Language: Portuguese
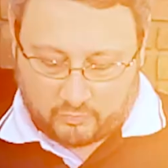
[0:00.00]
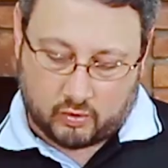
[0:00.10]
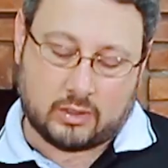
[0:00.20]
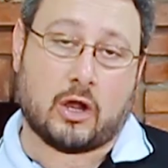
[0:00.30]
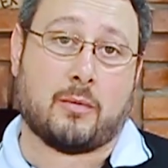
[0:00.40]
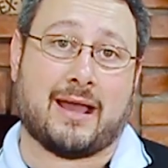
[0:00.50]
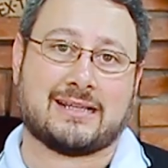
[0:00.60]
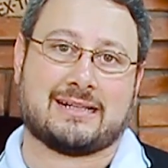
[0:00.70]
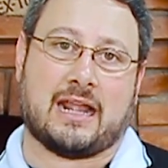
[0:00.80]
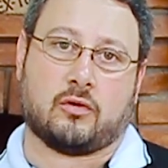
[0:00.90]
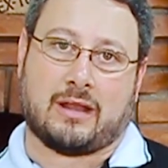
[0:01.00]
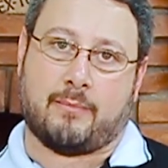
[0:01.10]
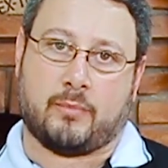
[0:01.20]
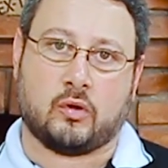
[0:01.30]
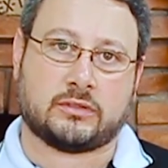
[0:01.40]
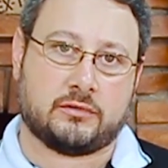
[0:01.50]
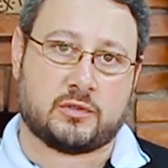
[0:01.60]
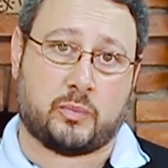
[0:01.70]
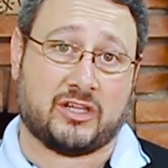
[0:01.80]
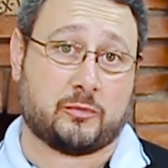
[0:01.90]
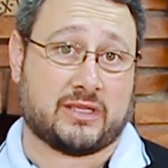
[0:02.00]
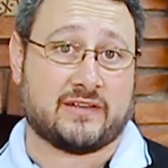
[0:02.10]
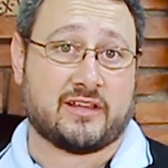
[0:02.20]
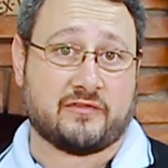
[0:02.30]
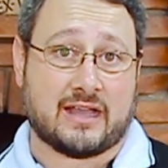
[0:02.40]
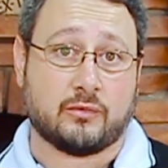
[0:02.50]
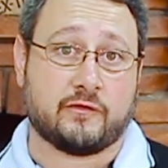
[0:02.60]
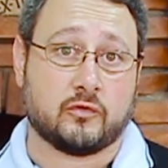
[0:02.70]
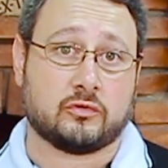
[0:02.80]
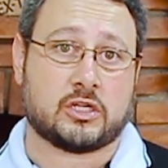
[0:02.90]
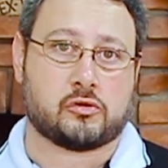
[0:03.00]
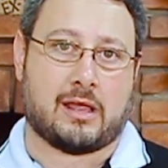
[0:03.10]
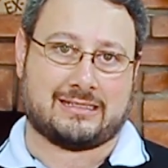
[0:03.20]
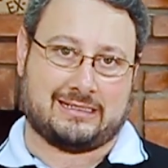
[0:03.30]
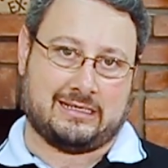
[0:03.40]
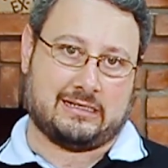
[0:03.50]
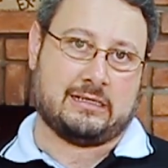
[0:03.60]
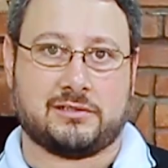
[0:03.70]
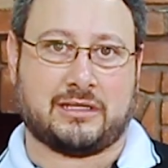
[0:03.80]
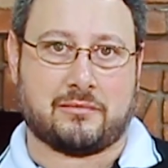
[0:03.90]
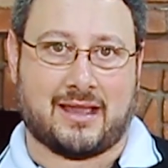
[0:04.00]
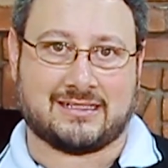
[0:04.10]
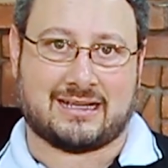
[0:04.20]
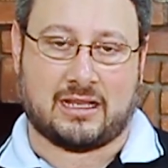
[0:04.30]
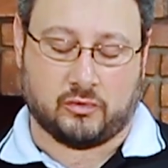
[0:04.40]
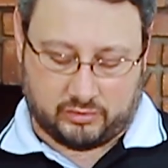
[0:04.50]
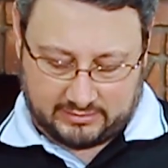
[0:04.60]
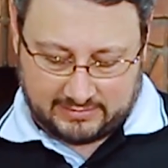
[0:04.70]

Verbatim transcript: vou colocar o mais largo na ponta do espeto, porque ele vai ficar no fundo da churrasqueira, onde tem mais calor,